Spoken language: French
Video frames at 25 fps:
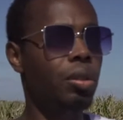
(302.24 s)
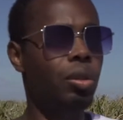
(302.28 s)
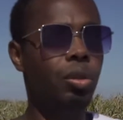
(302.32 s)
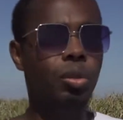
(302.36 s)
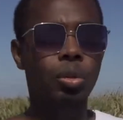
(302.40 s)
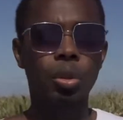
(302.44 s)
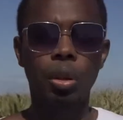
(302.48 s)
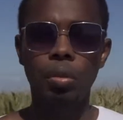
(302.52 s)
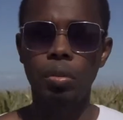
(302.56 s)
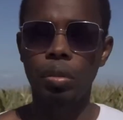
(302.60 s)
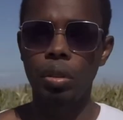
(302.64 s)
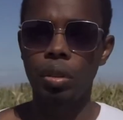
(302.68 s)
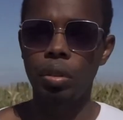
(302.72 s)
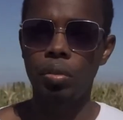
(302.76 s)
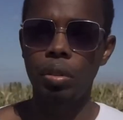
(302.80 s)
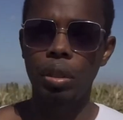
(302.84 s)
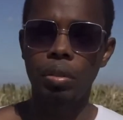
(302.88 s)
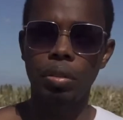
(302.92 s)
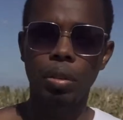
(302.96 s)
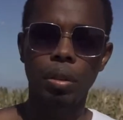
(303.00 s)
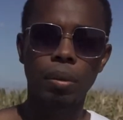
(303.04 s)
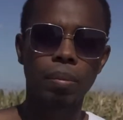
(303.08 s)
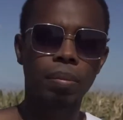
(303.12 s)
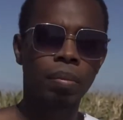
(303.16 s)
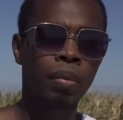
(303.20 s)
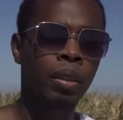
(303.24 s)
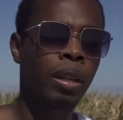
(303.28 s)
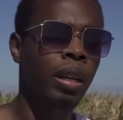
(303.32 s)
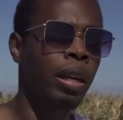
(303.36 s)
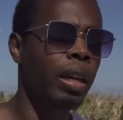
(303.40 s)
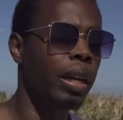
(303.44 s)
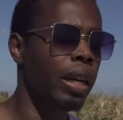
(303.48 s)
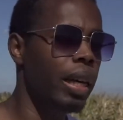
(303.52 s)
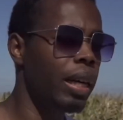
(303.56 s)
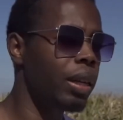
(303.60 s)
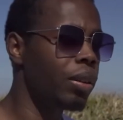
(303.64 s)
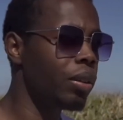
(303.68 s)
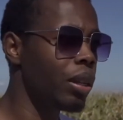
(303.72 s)
de, survivre, de vivre.
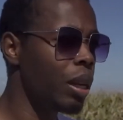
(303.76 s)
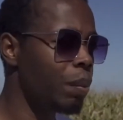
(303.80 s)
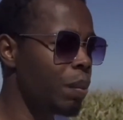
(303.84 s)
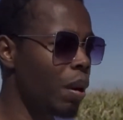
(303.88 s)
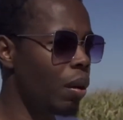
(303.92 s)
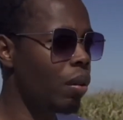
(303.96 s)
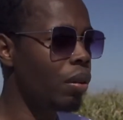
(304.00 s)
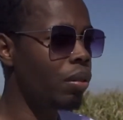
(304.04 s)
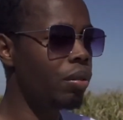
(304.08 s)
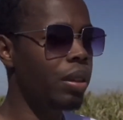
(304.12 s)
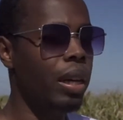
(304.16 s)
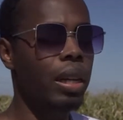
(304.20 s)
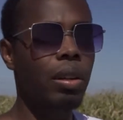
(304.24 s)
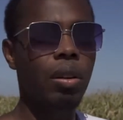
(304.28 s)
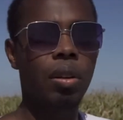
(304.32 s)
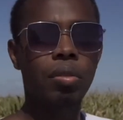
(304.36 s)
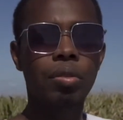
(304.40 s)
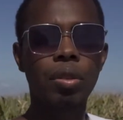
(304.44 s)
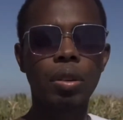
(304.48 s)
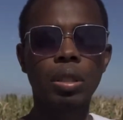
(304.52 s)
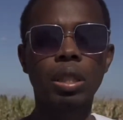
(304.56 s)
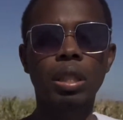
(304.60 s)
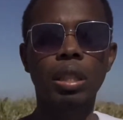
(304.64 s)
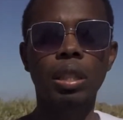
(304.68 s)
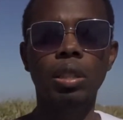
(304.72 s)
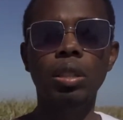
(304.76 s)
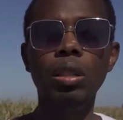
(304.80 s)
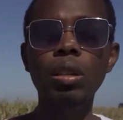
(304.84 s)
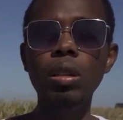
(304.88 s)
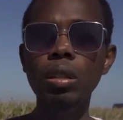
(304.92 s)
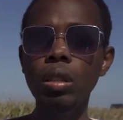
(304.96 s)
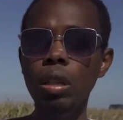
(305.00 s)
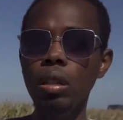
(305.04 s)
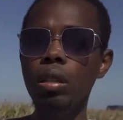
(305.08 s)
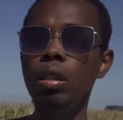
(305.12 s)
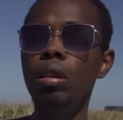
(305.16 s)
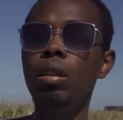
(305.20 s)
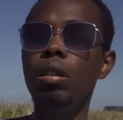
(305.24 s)
Et que les parents viennent en force et disent
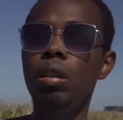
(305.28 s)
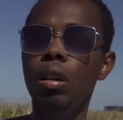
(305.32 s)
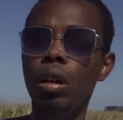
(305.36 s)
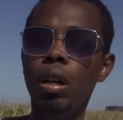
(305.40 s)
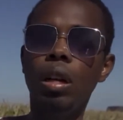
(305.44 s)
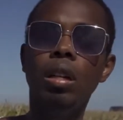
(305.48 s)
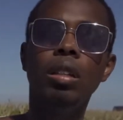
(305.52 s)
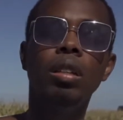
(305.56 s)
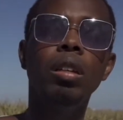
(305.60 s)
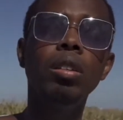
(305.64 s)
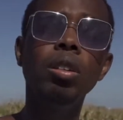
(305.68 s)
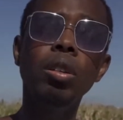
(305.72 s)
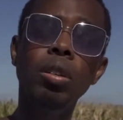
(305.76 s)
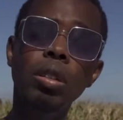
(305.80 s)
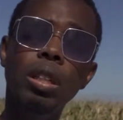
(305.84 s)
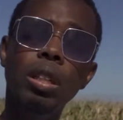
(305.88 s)
non, non, non, notre